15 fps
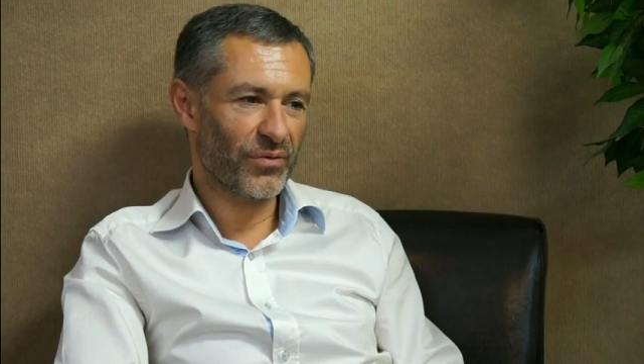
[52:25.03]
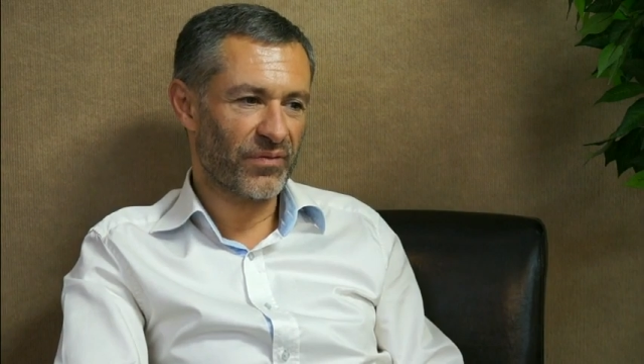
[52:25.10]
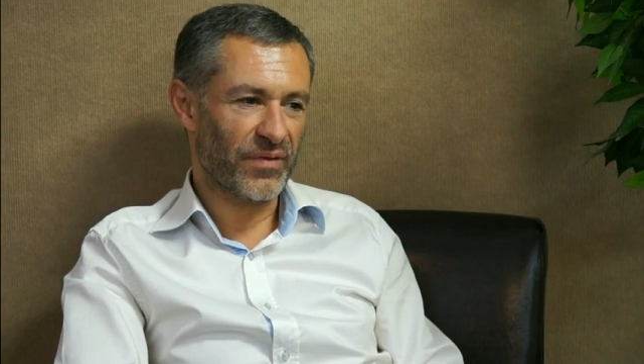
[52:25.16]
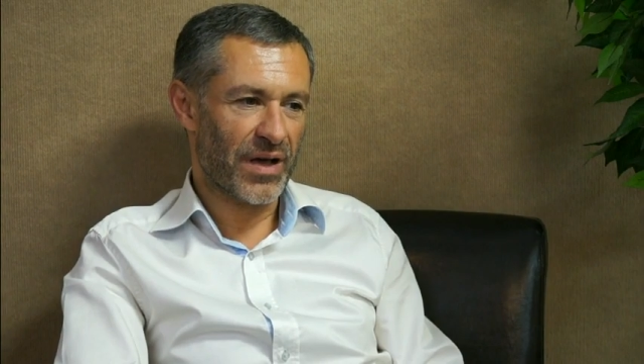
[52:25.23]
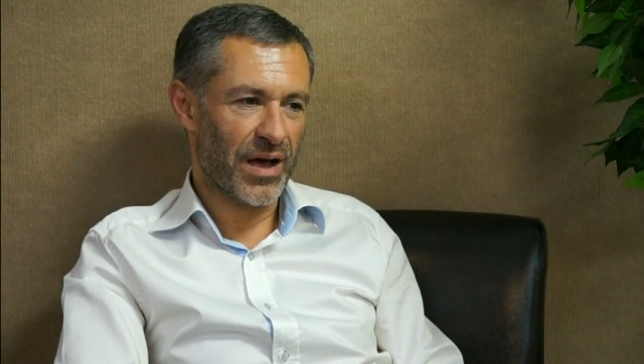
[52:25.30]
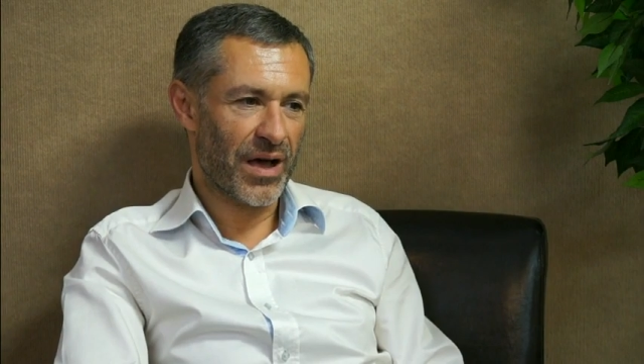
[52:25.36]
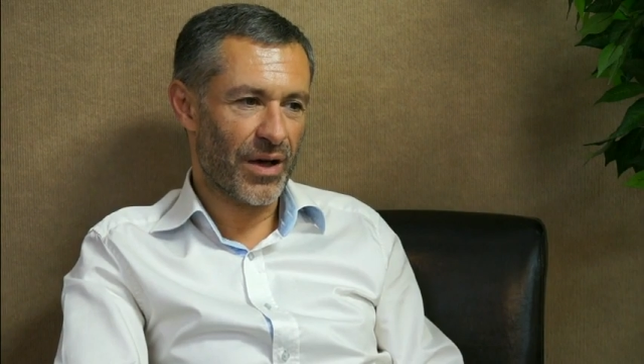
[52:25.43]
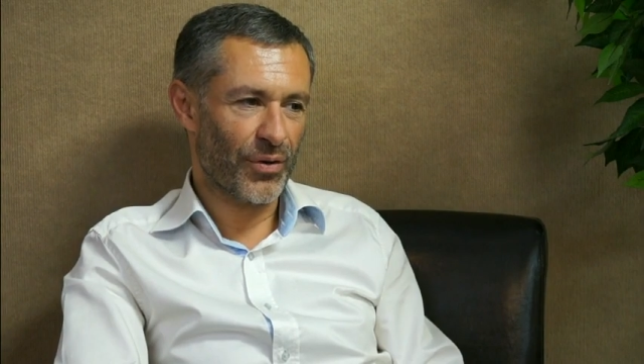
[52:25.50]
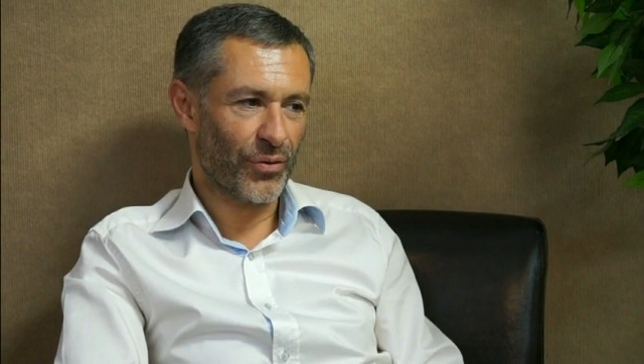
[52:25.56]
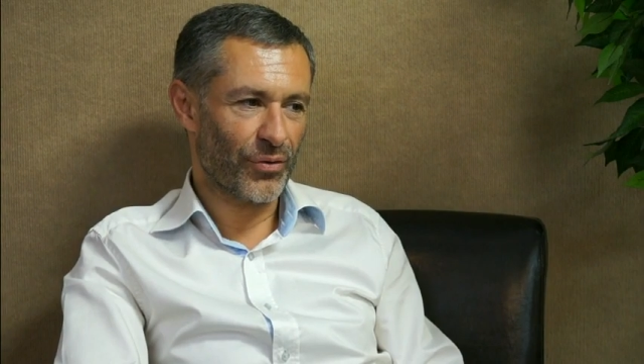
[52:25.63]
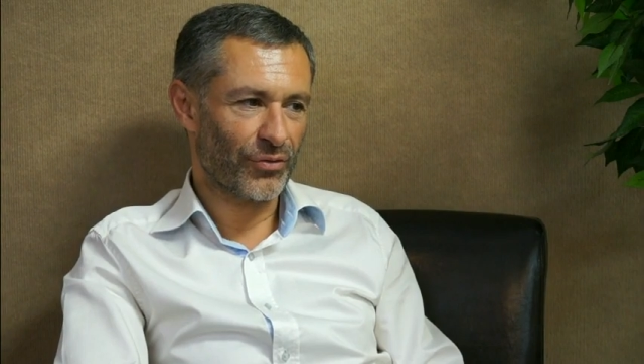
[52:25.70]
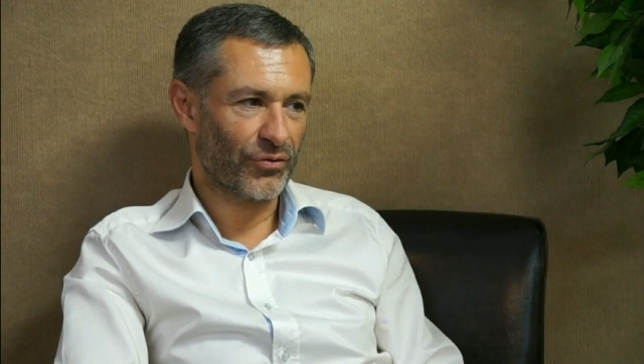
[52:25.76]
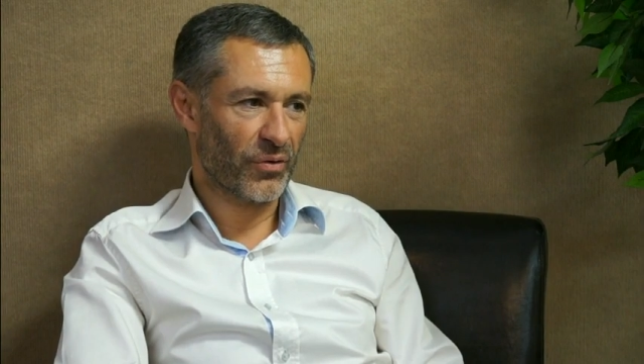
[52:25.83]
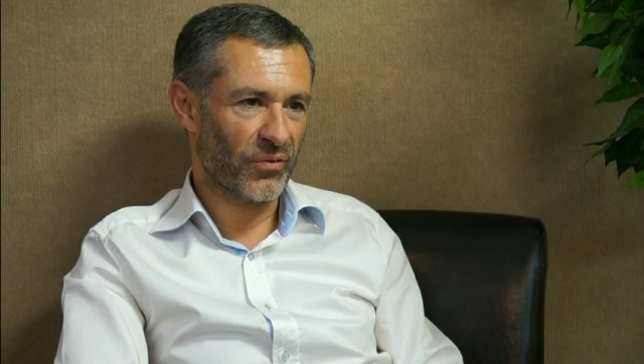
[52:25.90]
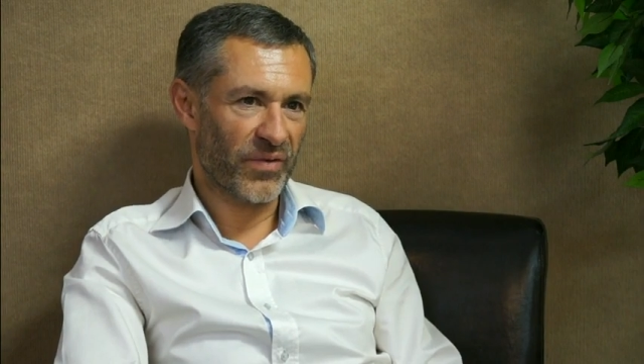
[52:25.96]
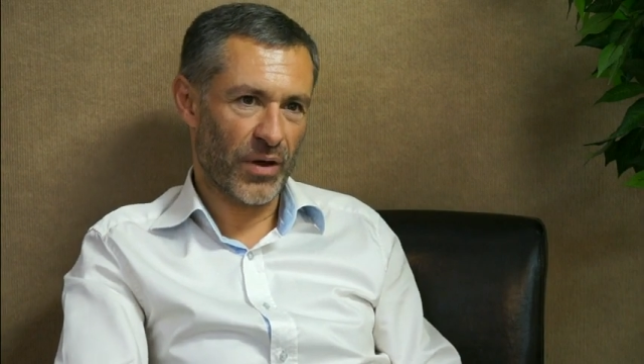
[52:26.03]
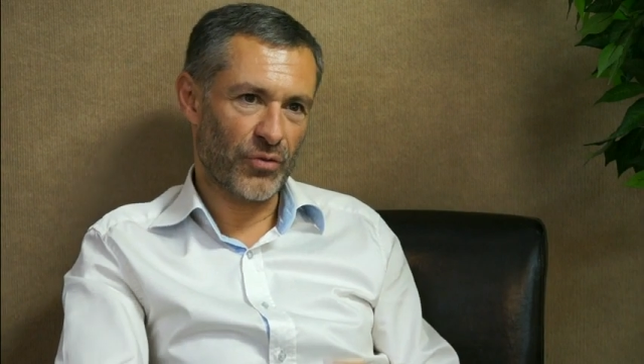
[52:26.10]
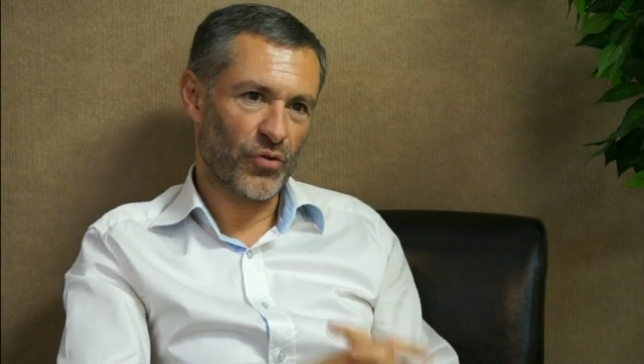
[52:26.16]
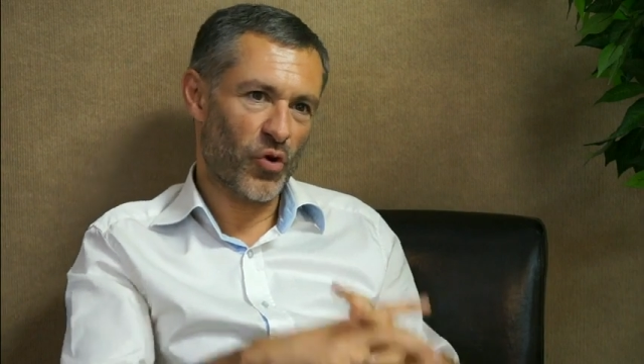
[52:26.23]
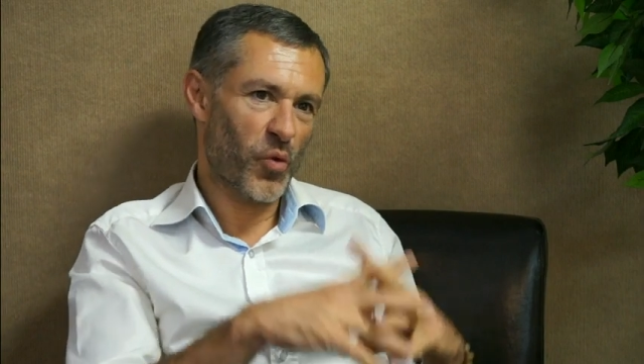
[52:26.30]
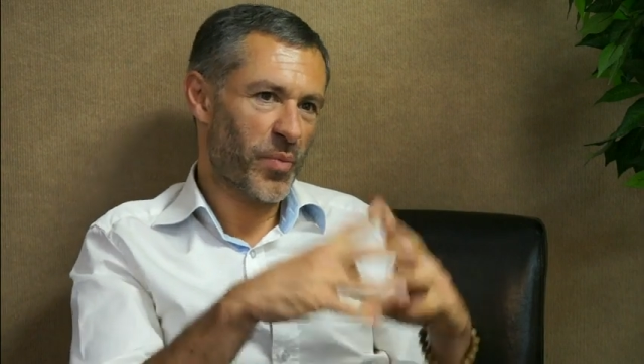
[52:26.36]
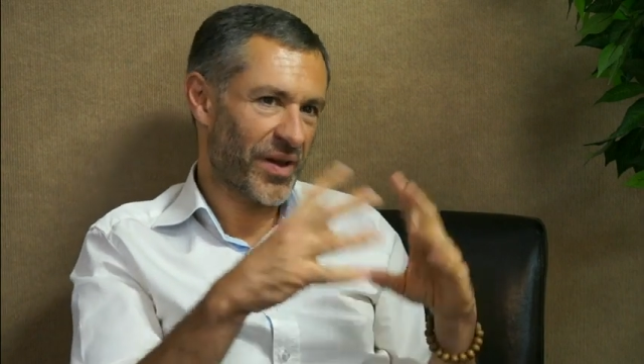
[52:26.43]
va euh, s'en faire
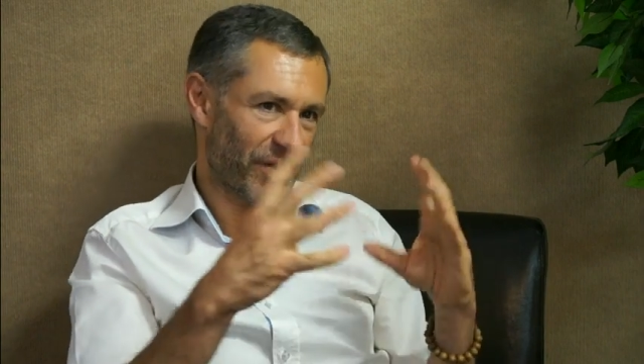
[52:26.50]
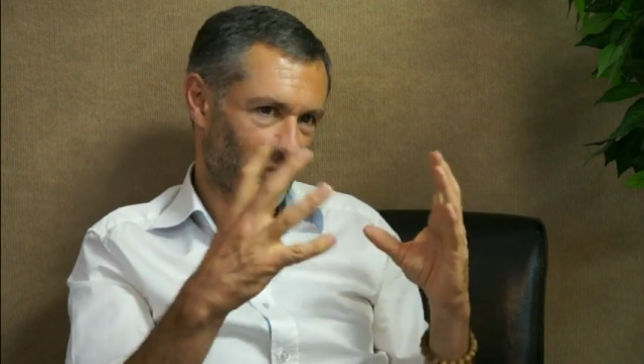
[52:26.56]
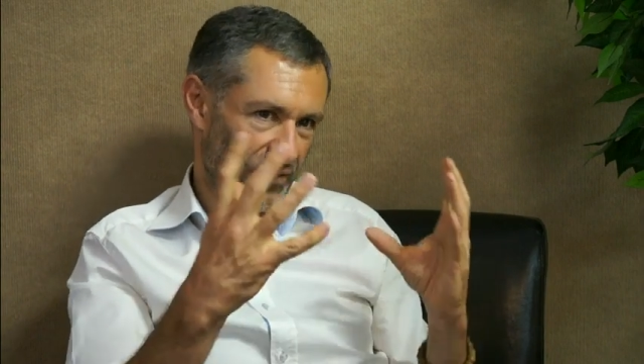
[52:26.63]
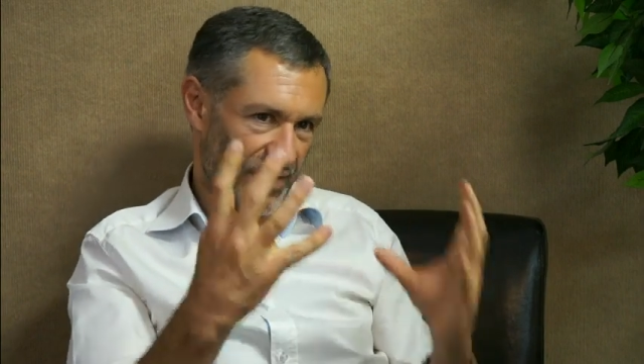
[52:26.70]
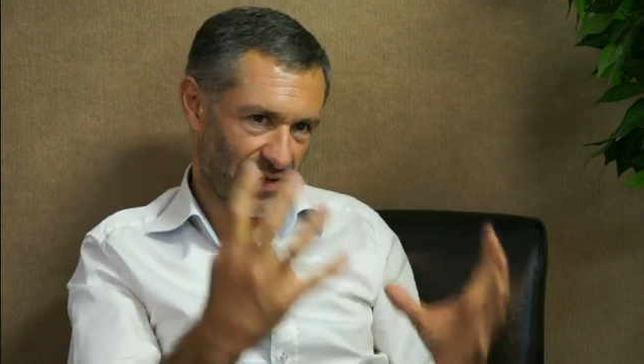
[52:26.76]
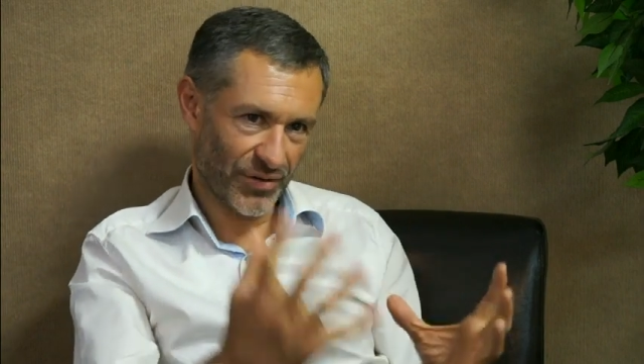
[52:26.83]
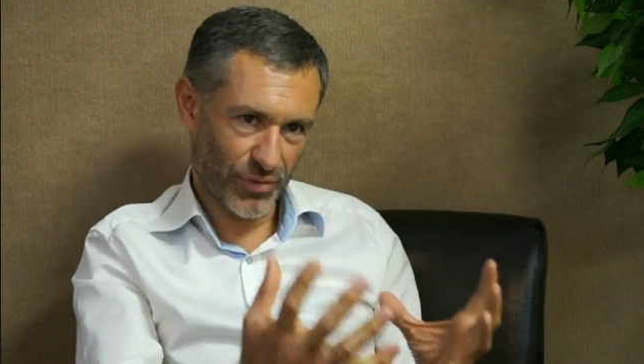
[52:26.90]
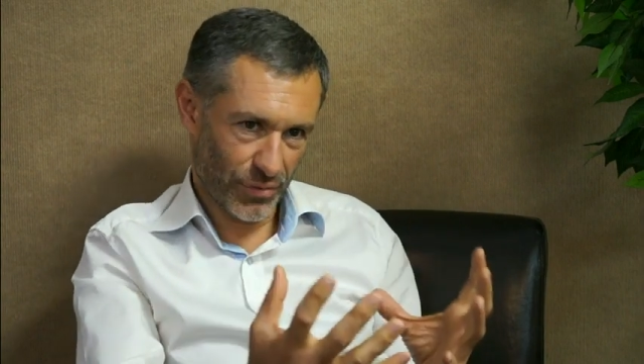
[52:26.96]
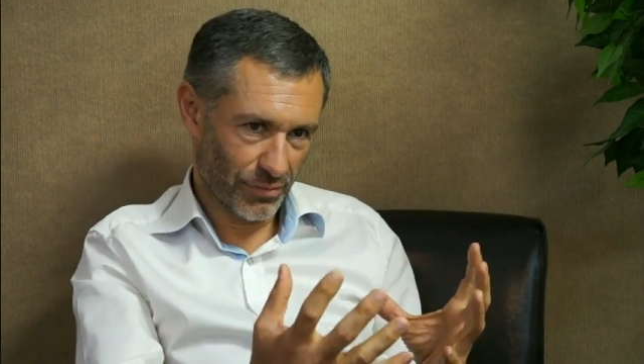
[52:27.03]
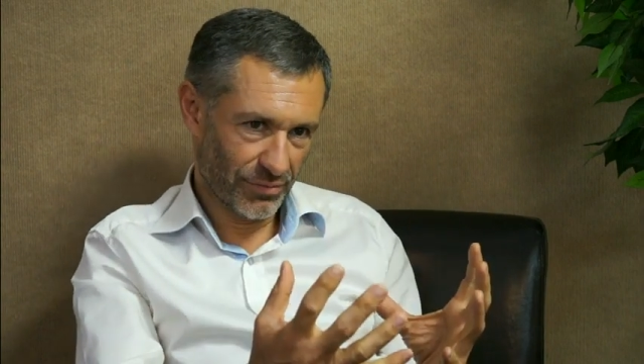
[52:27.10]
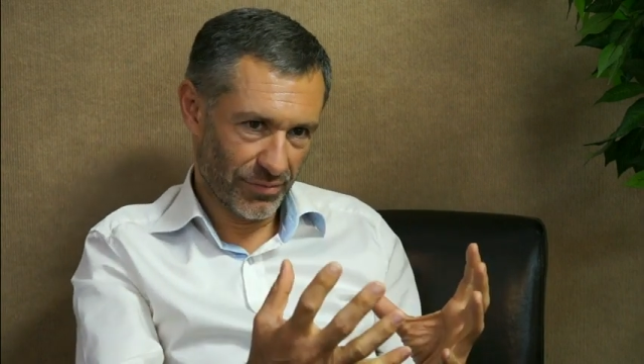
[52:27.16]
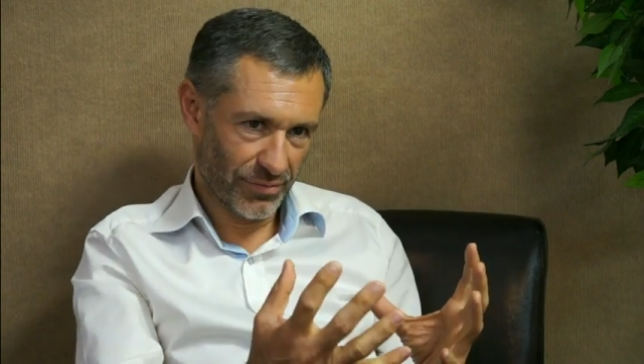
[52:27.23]
une représentation,